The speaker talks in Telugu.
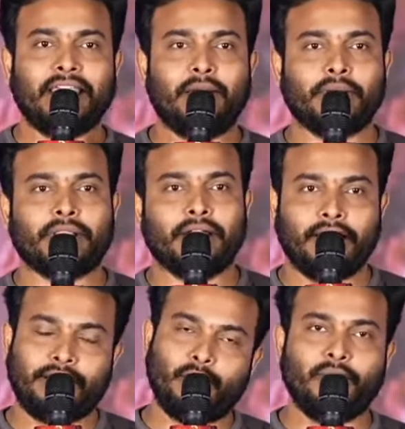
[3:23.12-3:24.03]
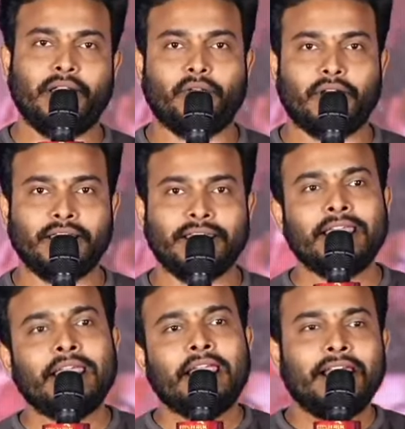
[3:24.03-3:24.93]
వెళ్ళిపోతానని ఎక్కువ ఫీల్ అయ్యేవాడిని
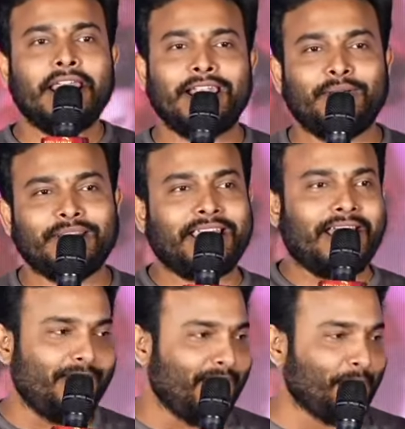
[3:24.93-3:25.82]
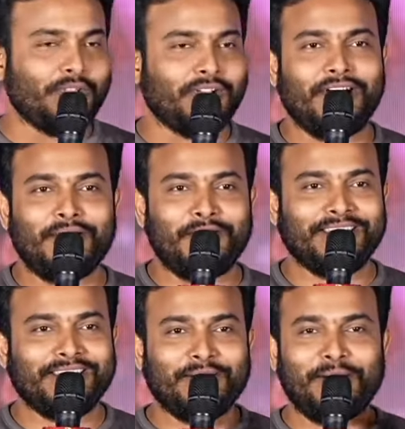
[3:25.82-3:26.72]
నేను వెళ్ళేవరకు అయిన ముందు కారు
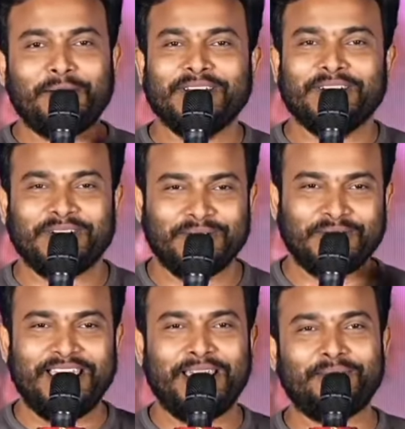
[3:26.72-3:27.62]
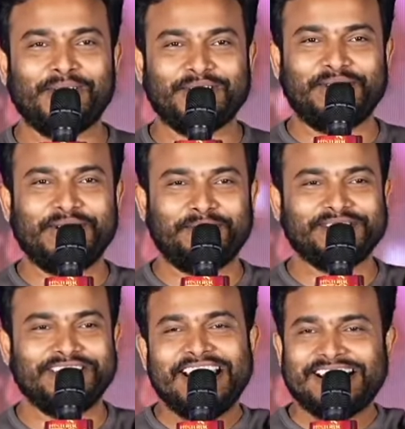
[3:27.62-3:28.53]
ఉంటుంది లోపల ఉంటాడు ఒక హెయిర్ బ్లోయర్ సౌండ్
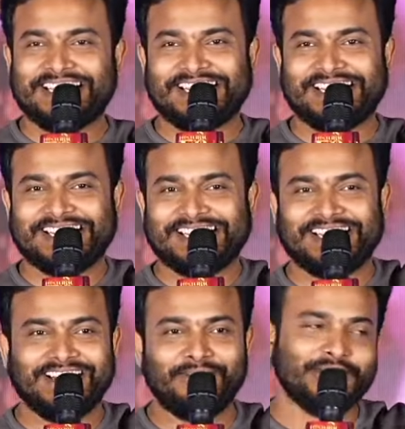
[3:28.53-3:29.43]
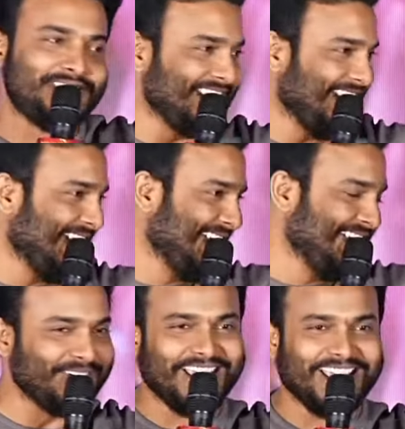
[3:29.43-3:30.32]
అనిపిస్తుంది అని వచ్చారేనా ఓకే